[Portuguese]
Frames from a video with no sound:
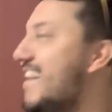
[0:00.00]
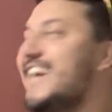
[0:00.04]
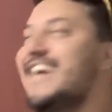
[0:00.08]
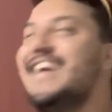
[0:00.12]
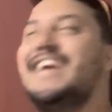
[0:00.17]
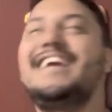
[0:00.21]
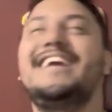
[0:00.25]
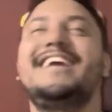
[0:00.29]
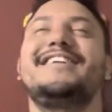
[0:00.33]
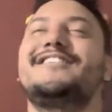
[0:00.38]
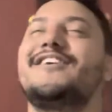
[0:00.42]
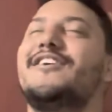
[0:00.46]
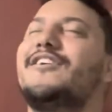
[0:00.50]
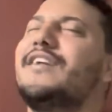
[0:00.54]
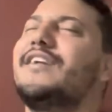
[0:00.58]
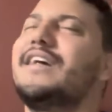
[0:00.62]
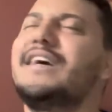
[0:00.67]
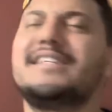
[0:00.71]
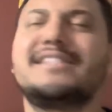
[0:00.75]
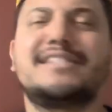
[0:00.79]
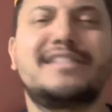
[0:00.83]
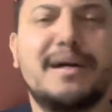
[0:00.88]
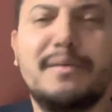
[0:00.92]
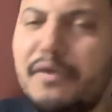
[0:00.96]
Então nós
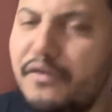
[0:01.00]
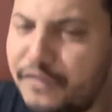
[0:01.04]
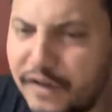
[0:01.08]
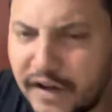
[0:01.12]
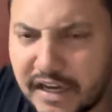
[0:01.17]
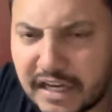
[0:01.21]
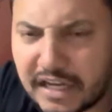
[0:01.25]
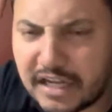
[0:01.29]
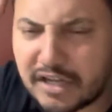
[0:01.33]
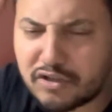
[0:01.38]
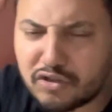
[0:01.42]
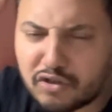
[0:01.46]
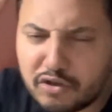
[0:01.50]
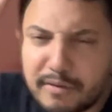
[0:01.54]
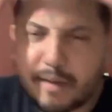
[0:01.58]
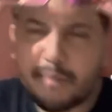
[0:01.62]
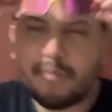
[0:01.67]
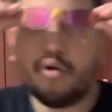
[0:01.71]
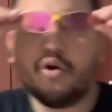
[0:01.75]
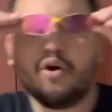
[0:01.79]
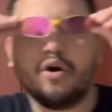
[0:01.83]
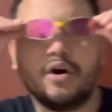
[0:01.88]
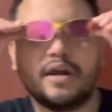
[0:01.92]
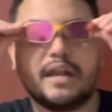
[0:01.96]
estamos falando do
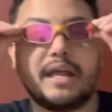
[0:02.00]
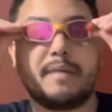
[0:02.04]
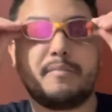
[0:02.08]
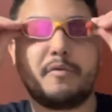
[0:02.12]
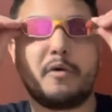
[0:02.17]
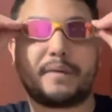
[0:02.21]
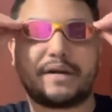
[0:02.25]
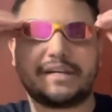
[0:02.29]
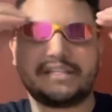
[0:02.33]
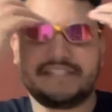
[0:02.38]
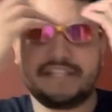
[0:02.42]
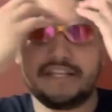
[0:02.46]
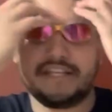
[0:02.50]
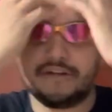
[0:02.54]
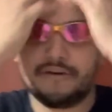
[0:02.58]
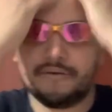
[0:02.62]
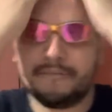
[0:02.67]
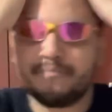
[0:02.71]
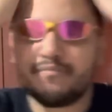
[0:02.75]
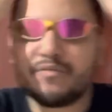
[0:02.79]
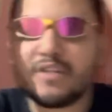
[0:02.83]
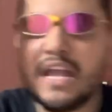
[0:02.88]
mesmo rolê, meu parceiro.